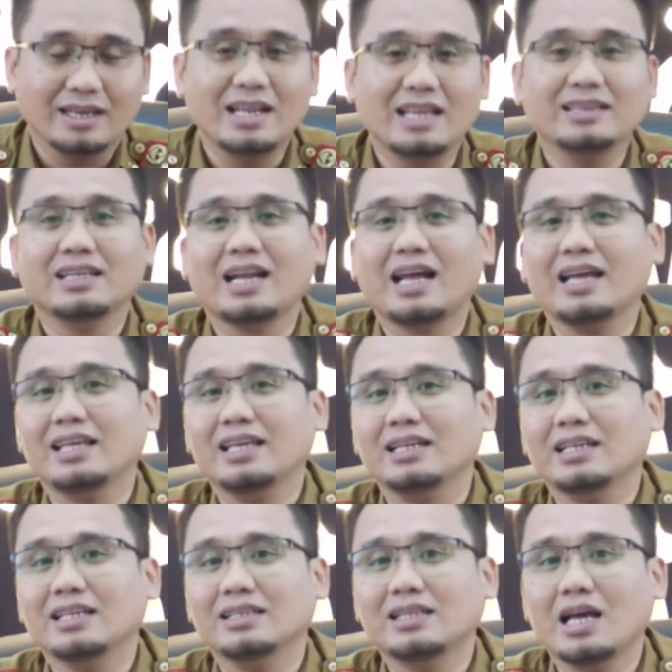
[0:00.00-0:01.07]
dan
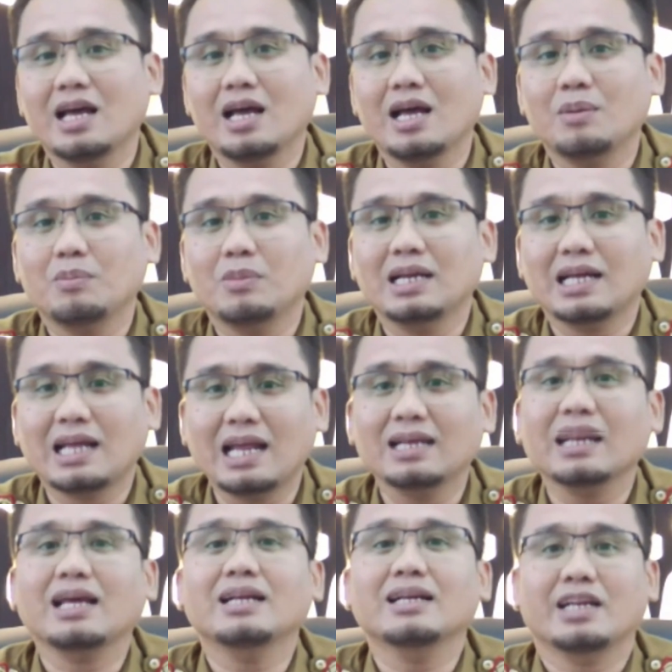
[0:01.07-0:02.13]
terakhir kita
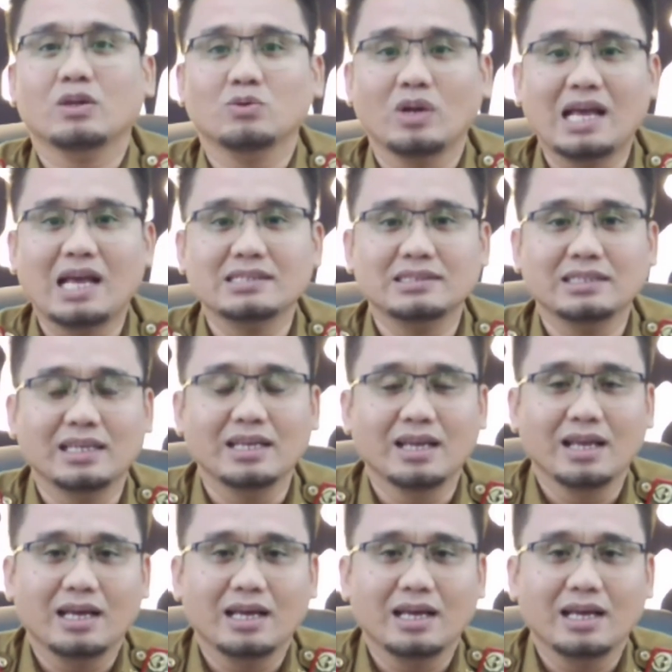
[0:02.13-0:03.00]
menekankan regulasi.